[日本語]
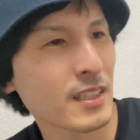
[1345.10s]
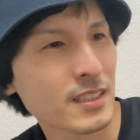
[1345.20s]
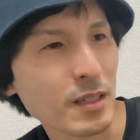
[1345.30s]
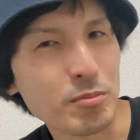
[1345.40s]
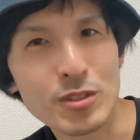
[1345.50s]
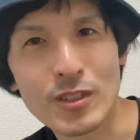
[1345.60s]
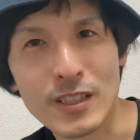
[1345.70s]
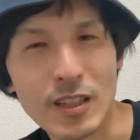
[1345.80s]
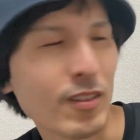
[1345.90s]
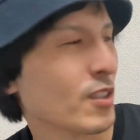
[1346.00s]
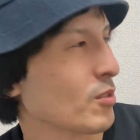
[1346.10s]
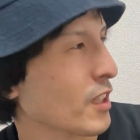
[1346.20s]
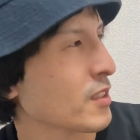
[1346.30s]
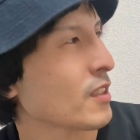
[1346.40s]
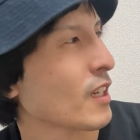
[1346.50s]
さあ、プッチャンさんの回答
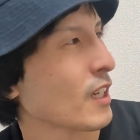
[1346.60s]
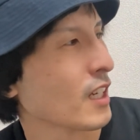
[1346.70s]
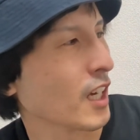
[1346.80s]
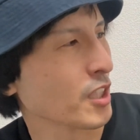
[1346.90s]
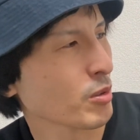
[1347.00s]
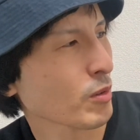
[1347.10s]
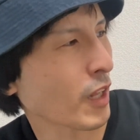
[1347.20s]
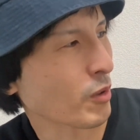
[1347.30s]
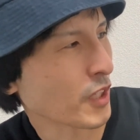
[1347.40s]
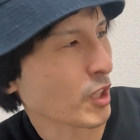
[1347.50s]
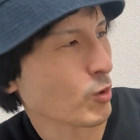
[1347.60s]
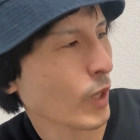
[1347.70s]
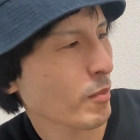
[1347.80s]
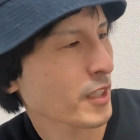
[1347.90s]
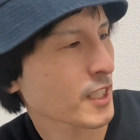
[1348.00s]
です。幽霊の日、
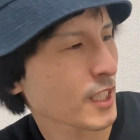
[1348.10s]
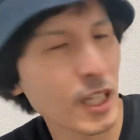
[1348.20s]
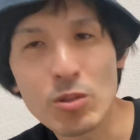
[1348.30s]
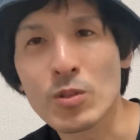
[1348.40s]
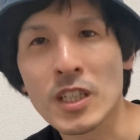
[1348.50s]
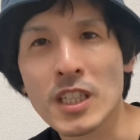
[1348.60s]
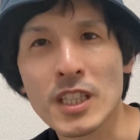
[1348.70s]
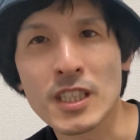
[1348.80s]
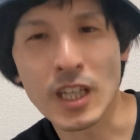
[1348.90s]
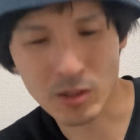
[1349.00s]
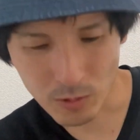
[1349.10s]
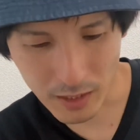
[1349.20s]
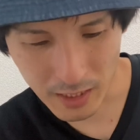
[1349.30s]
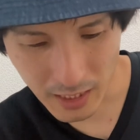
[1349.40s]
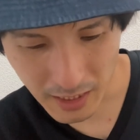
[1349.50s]
裏飯屋と出てきたの
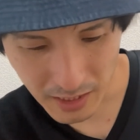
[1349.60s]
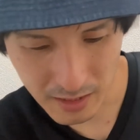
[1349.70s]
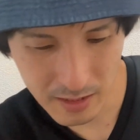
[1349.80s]
は何？